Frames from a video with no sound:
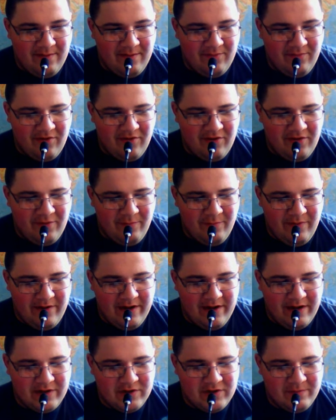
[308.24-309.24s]
żadnego
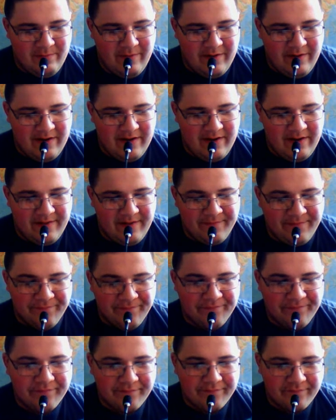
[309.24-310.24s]
Michała Szpaka,
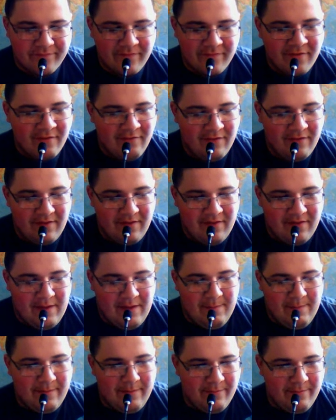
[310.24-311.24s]
więc
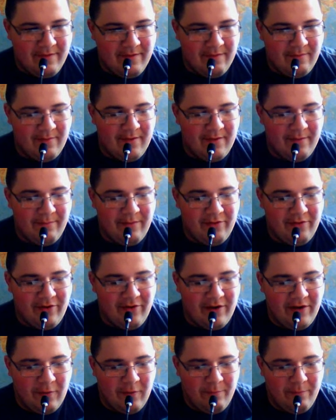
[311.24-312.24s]
nie mam, nie wiem co mam mieć do
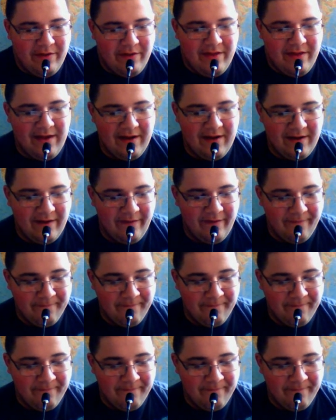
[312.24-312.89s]
jego bydlaka.